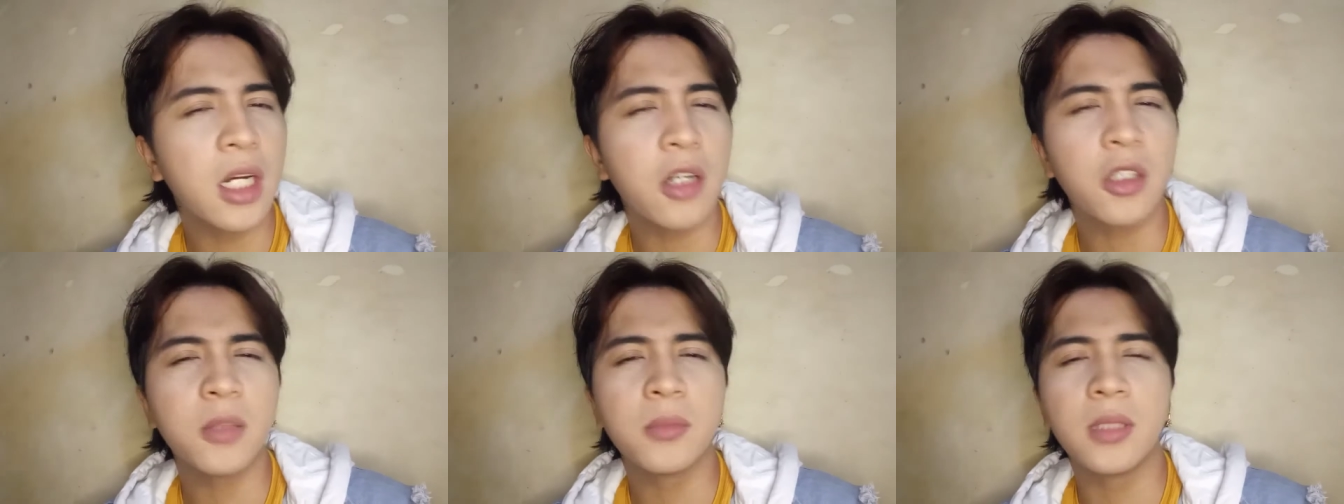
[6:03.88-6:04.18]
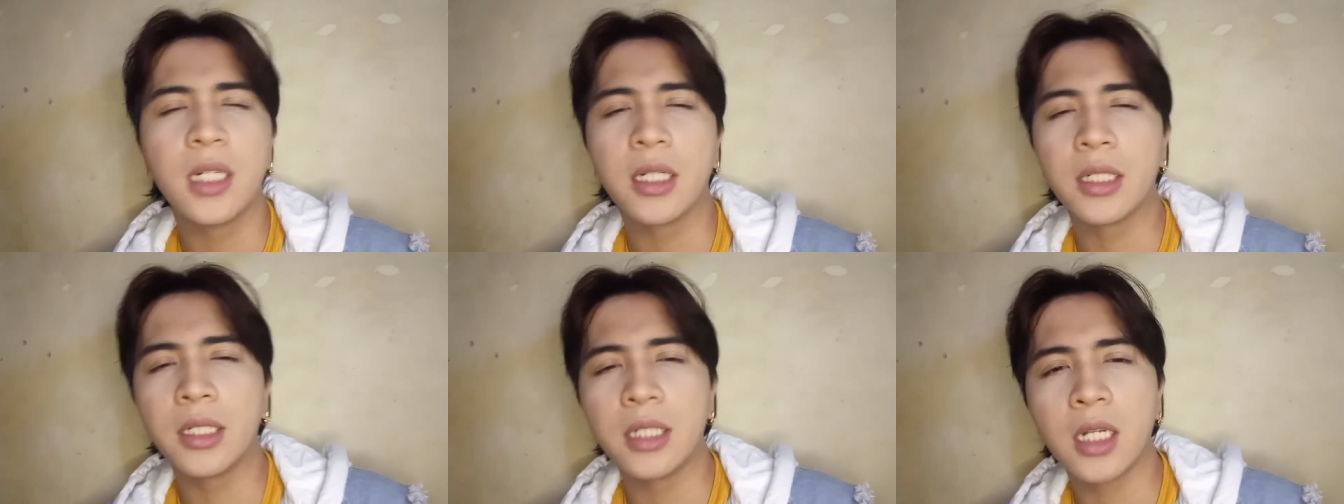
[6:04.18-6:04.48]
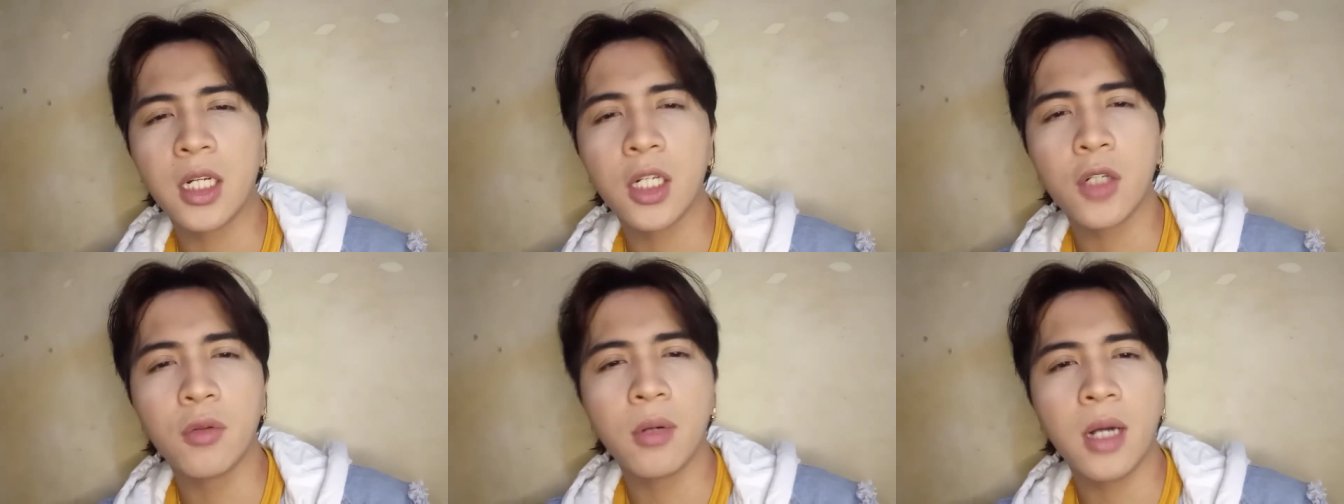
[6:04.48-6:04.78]
kung ano mga
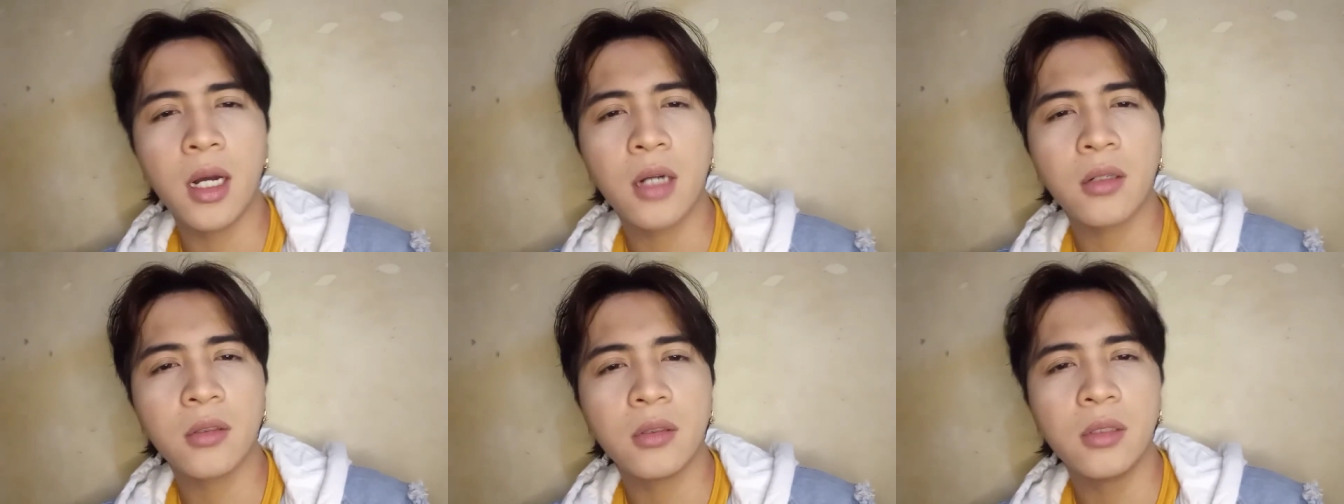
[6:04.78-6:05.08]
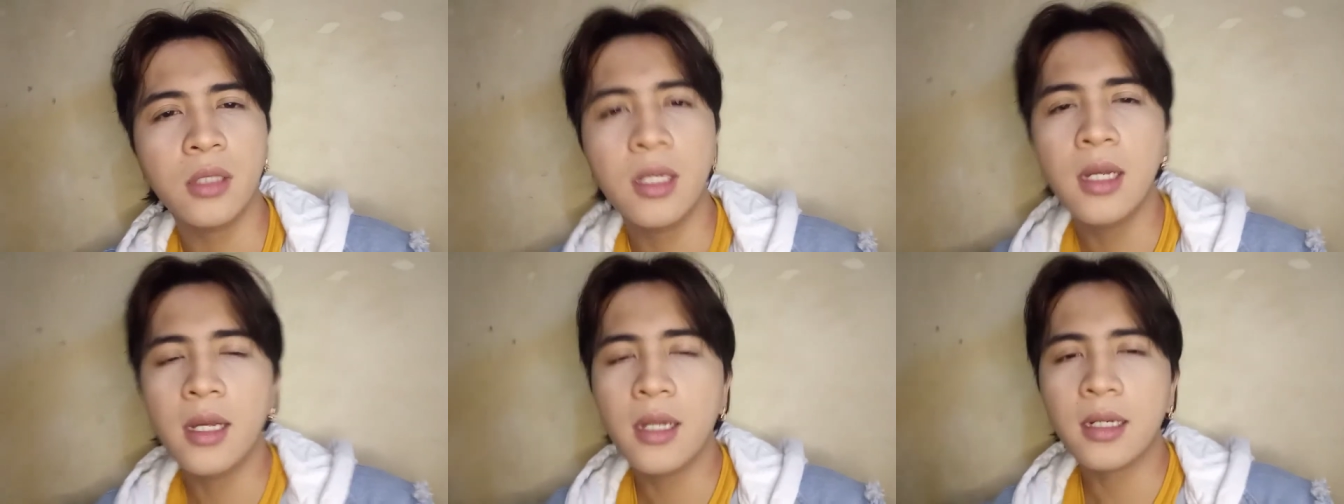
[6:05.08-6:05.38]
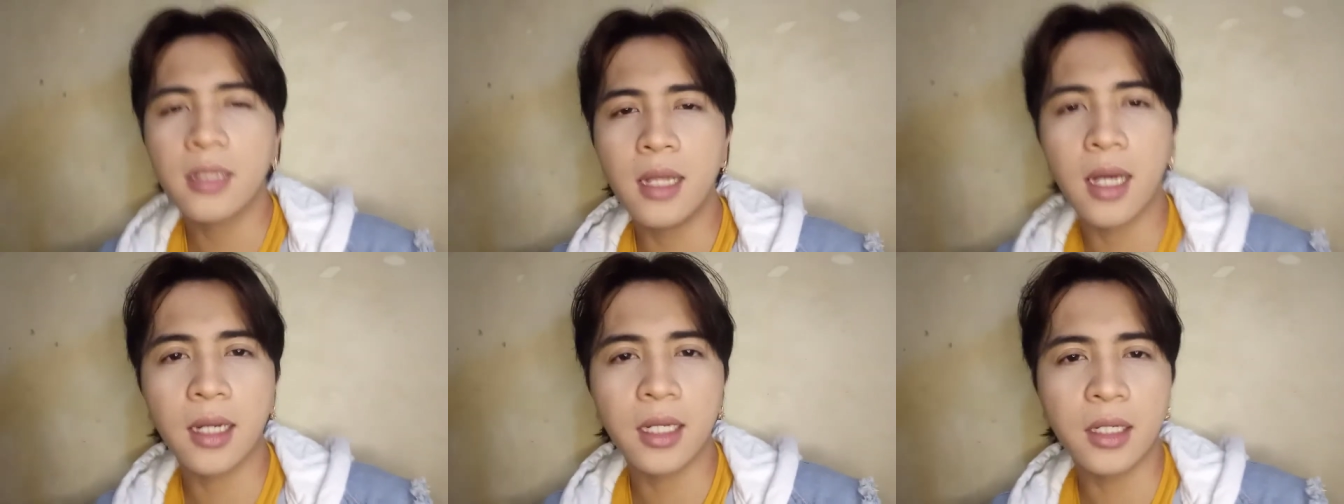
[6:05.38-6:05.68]
ginagawa ko.
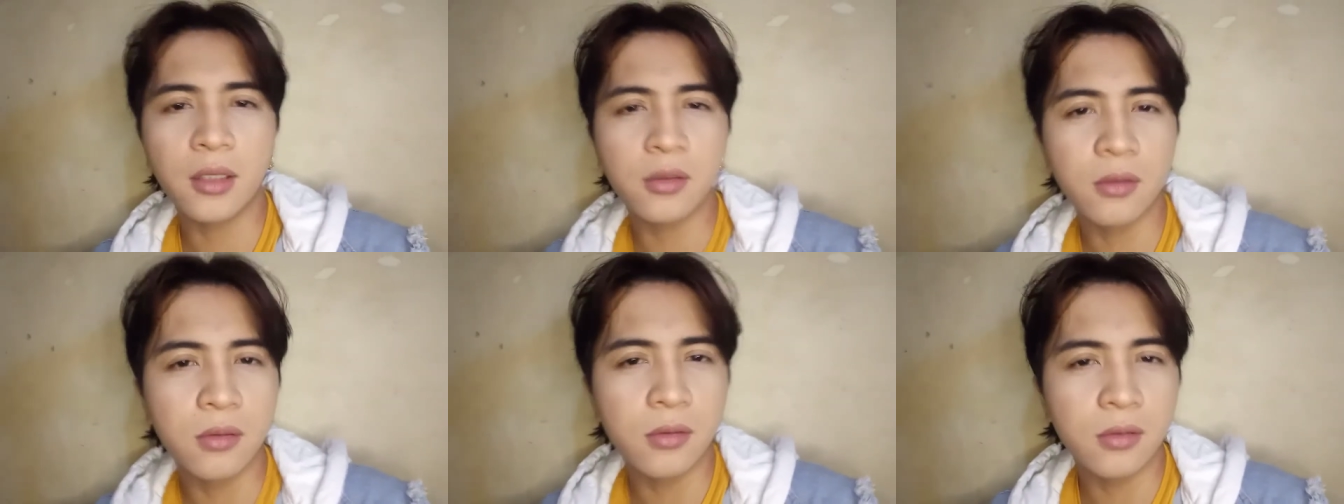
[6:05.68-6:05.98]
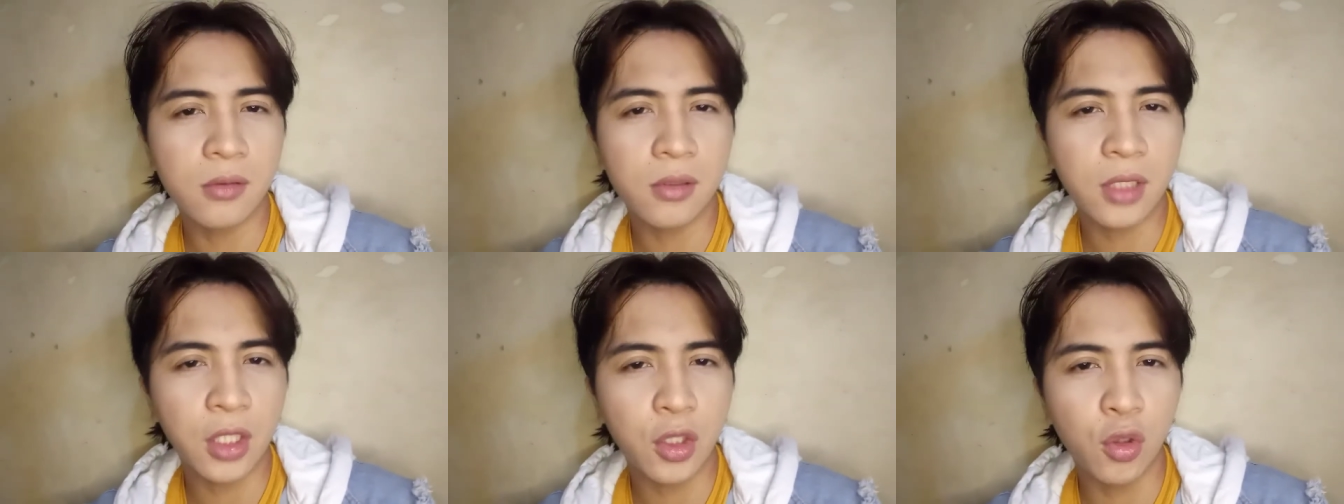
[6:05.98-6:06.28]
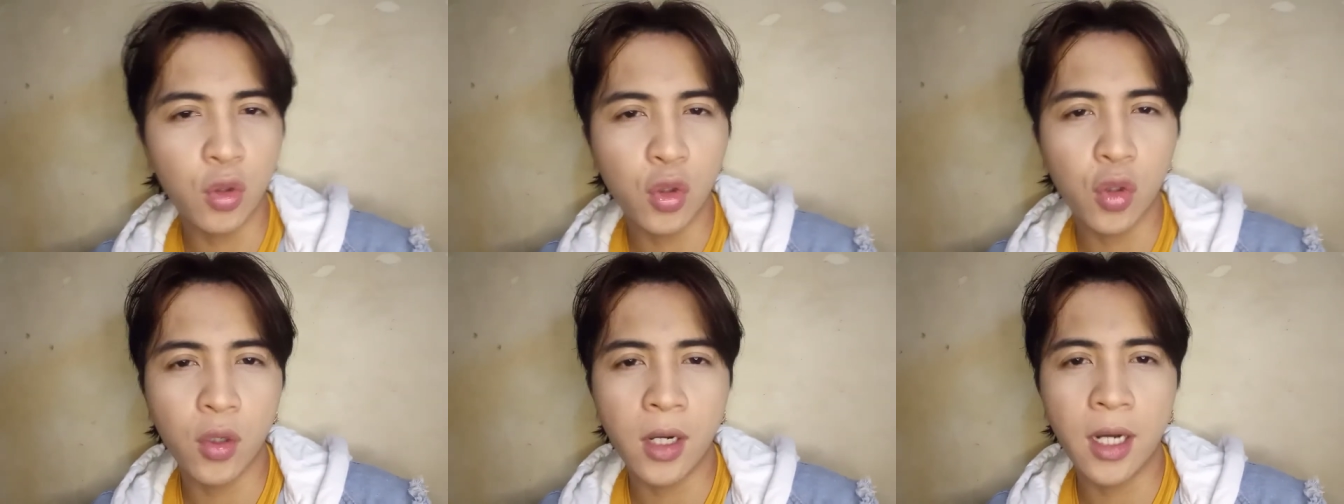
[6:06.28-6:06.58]
Lagi kong
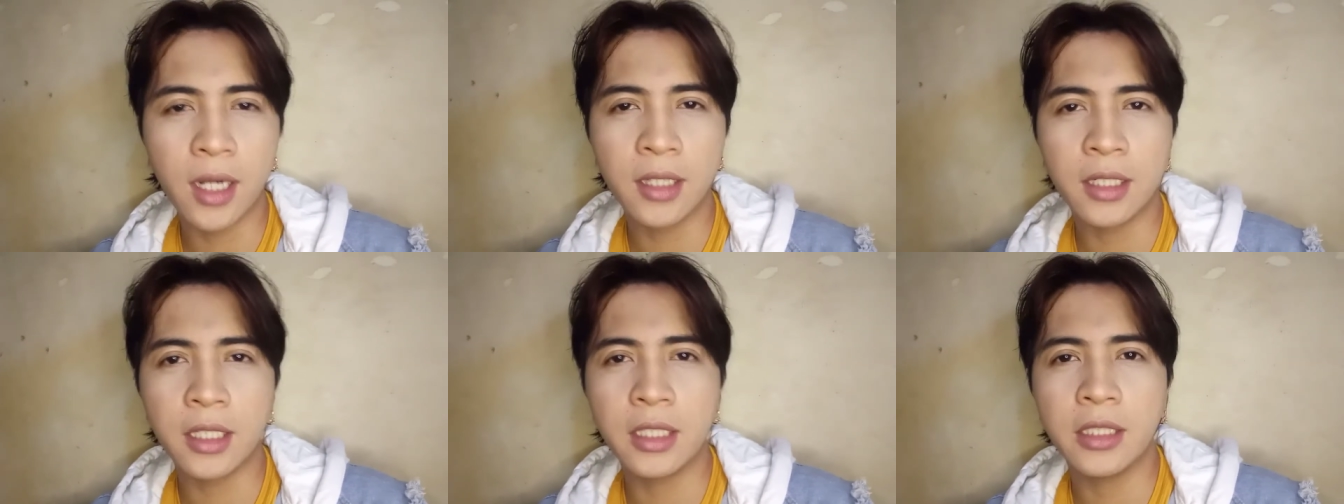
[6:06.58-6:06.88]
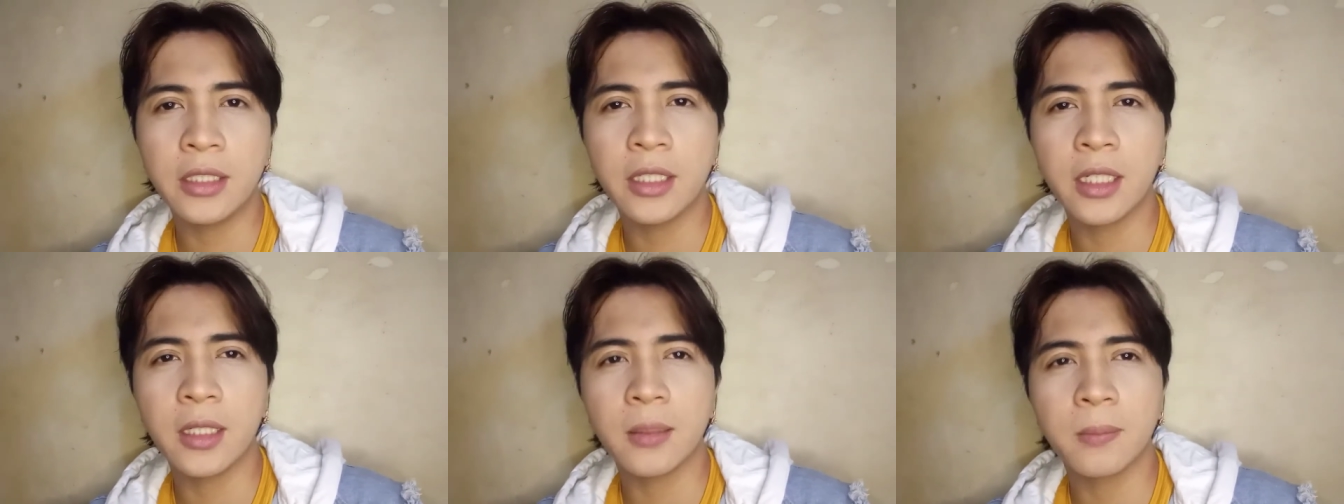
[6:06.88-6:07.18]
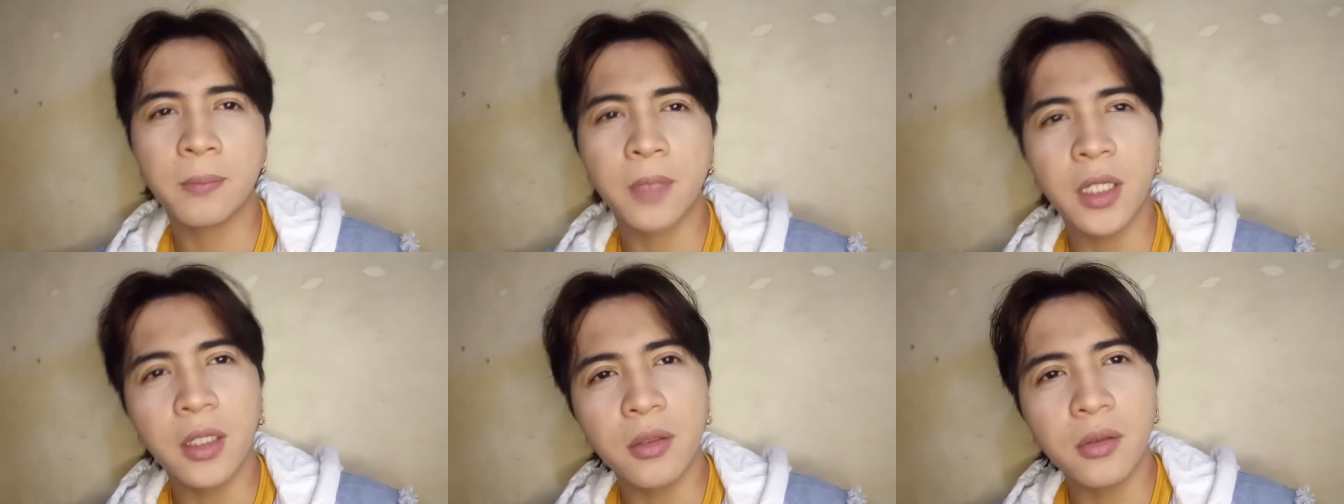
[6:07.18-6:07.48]
kinukuhanin yan.
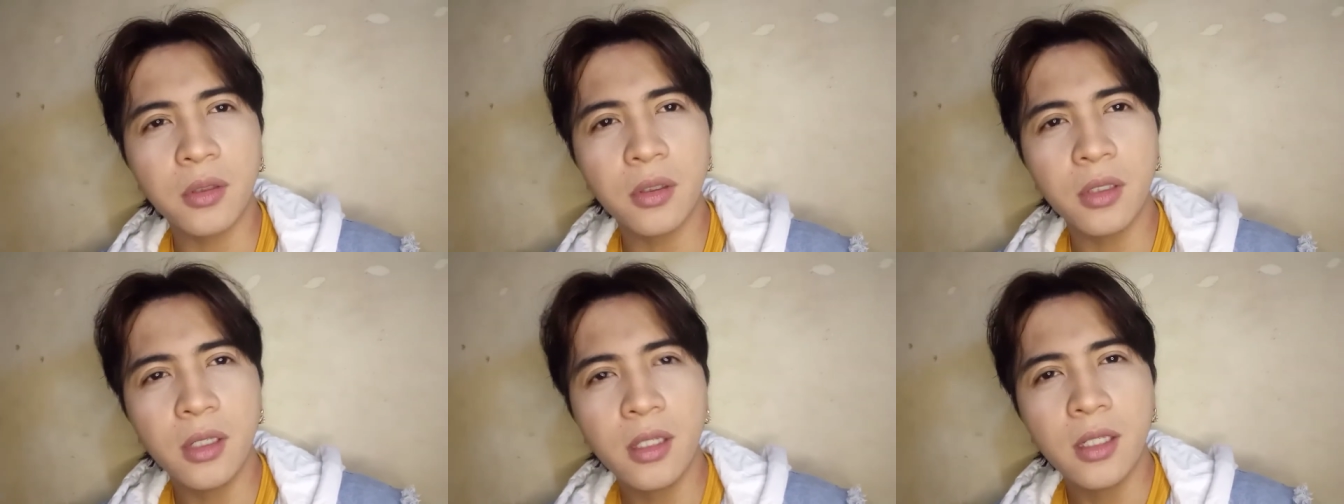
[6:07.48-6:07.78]
Pero,